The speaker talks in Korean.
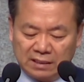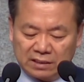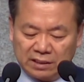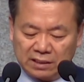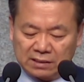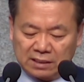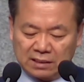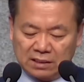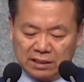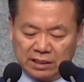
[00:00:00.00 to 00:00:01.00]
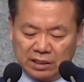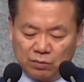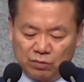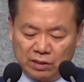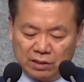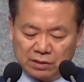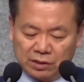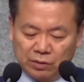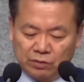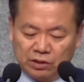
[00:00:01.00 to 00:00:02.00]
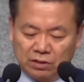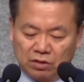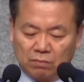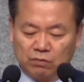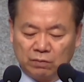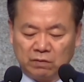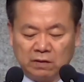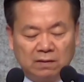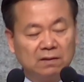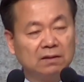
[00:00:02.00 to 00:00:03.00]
제사 지내기 위해 세워진 건물입니다.